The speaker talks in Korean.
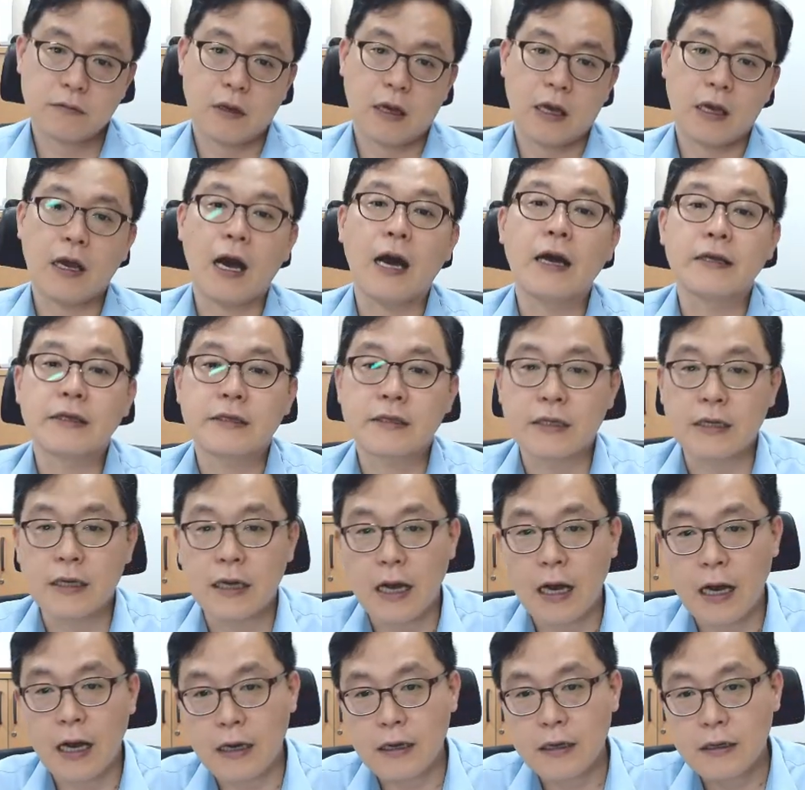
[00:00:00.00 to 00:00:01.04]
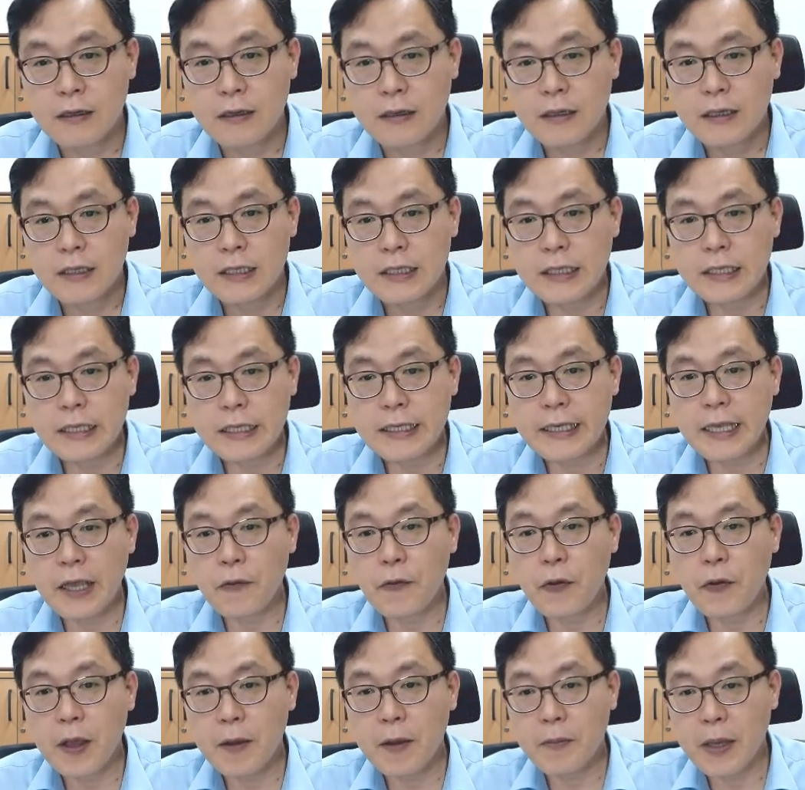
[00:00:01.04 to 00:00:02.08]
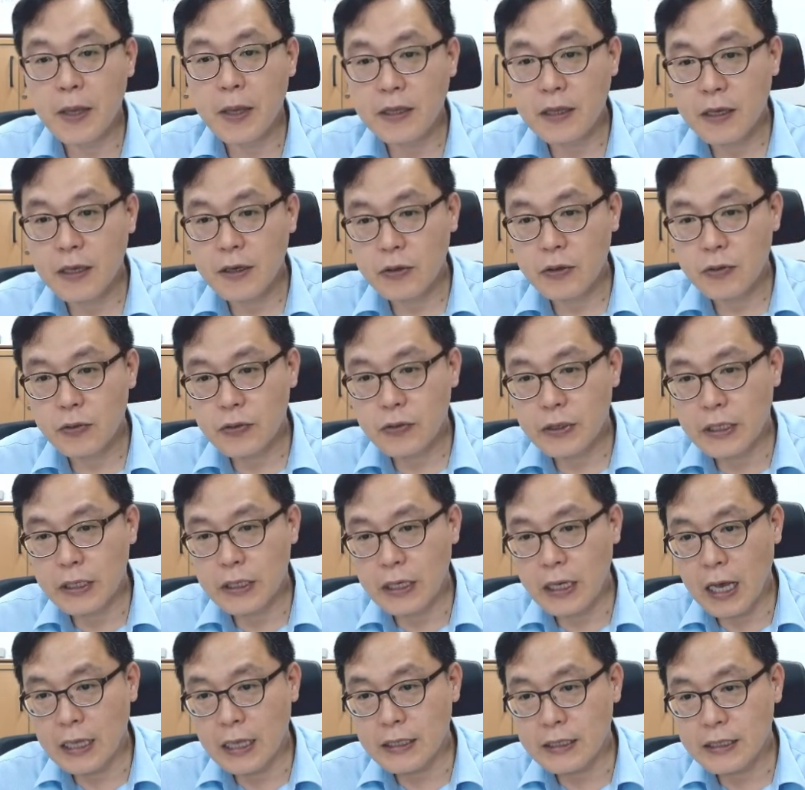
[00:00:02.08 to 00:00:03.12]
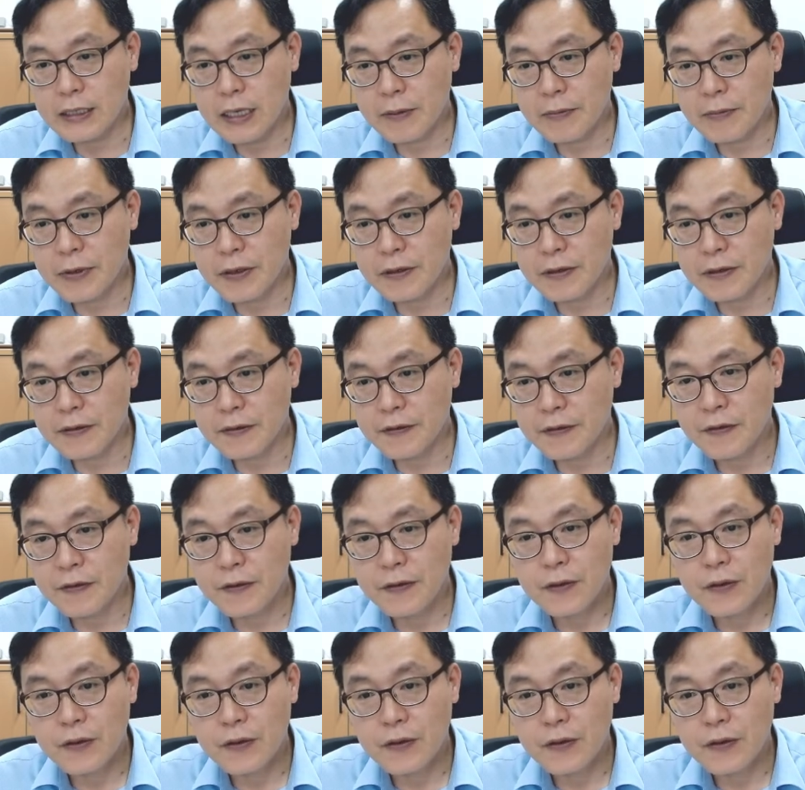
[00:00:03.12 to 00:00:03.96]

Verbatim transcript: I IG 아 이, 이게 왜 메인 다이오고널이 아니냐면은